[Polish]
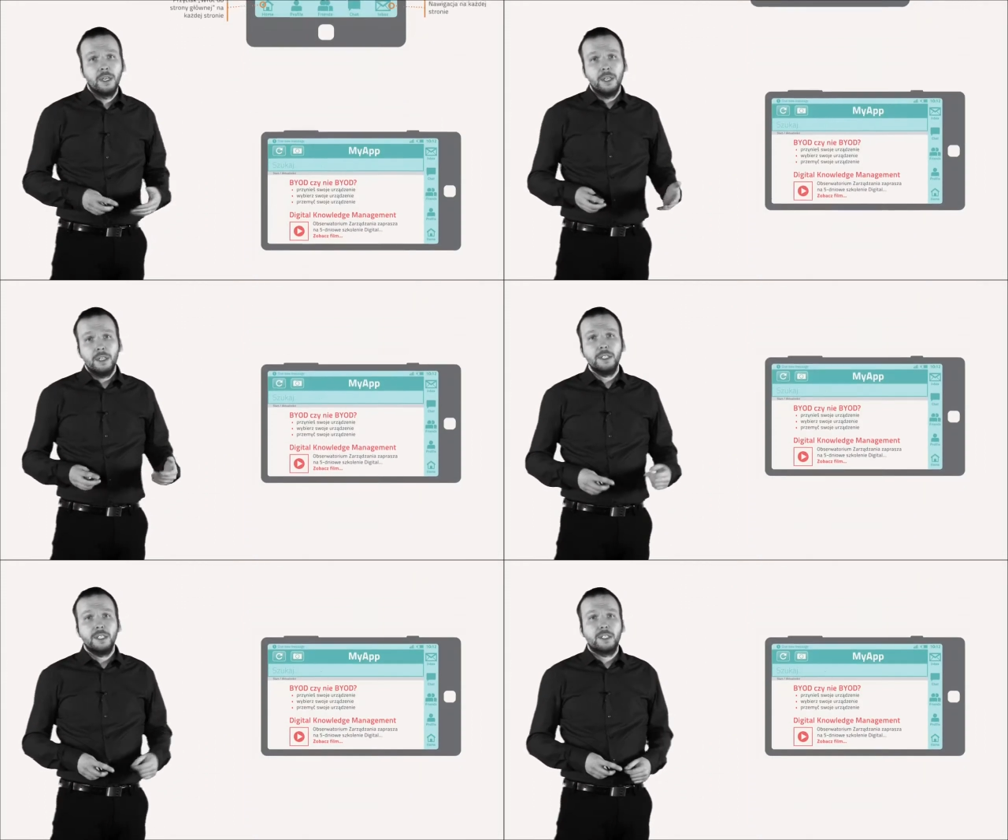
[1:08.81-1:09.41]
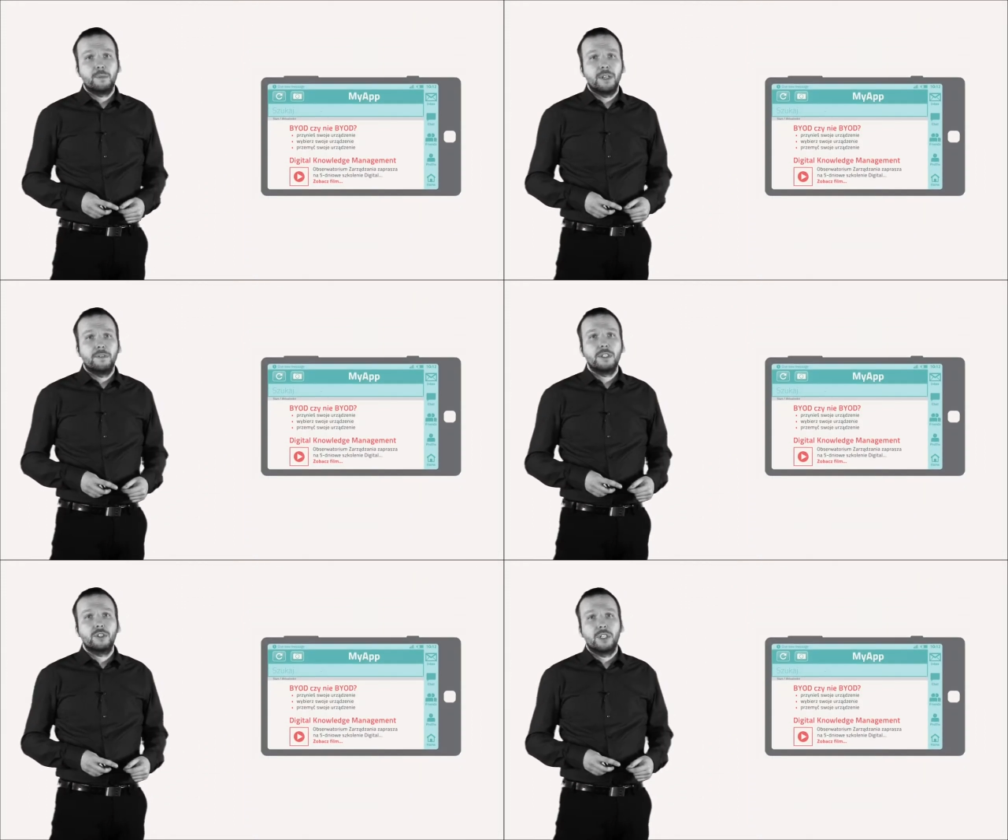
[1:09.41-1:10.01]
Inna
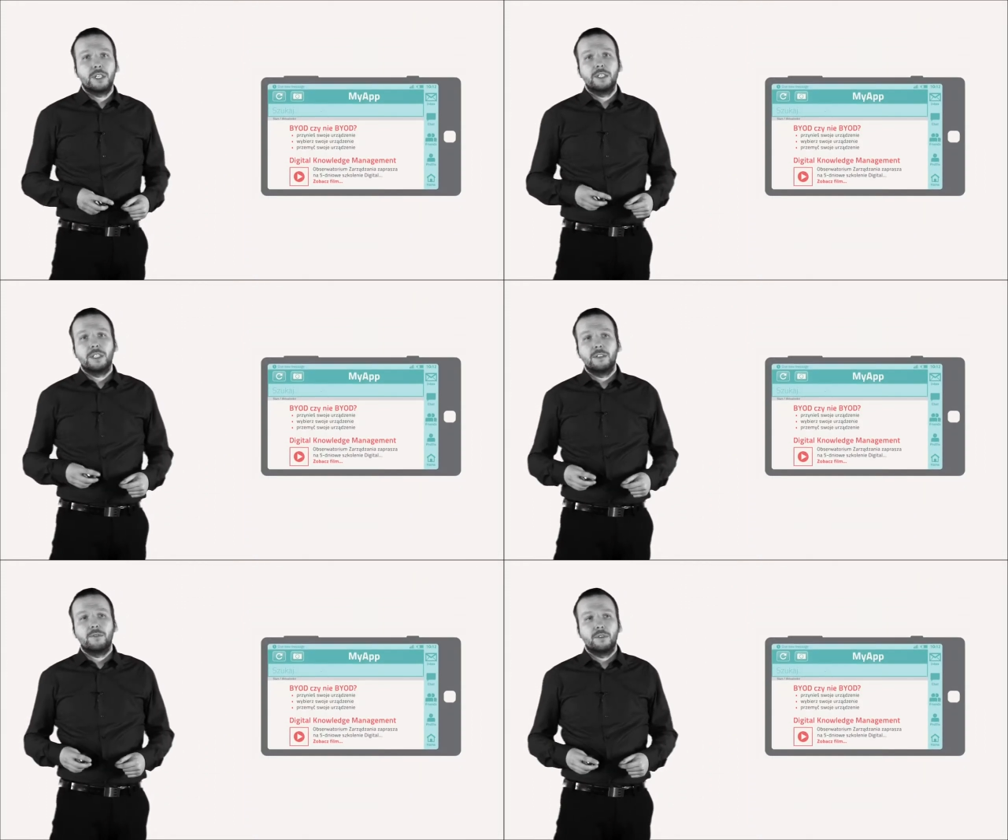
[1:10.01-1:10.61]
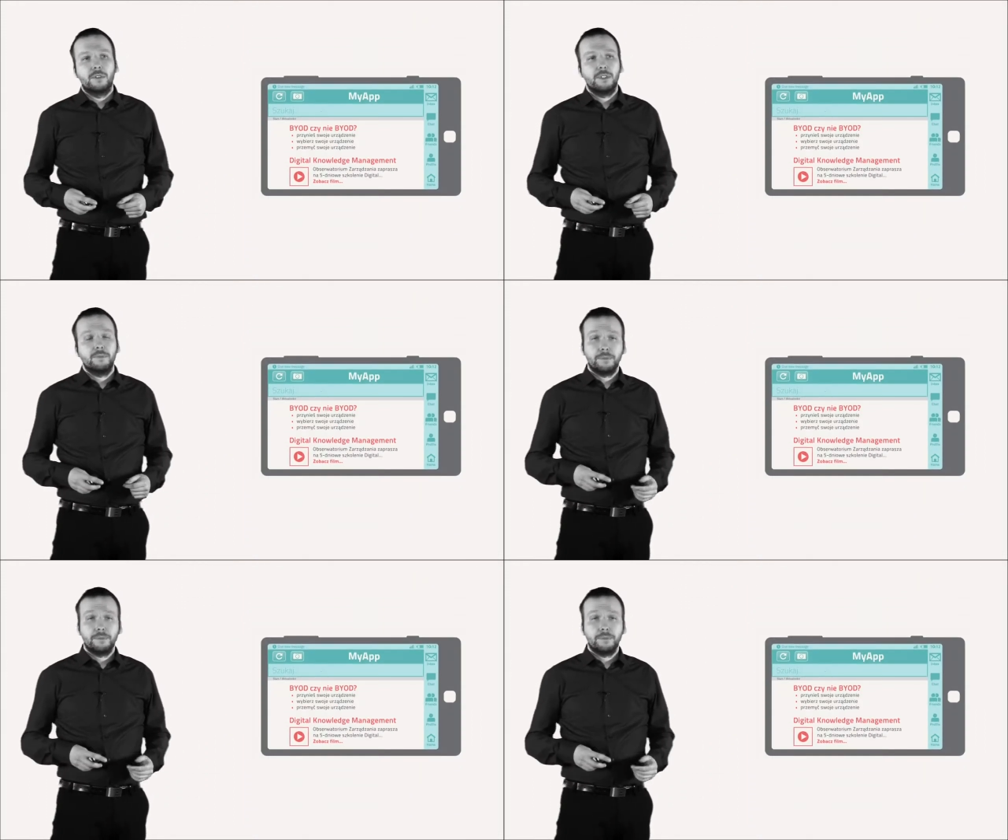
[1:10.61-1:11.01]
sprawa, że telefony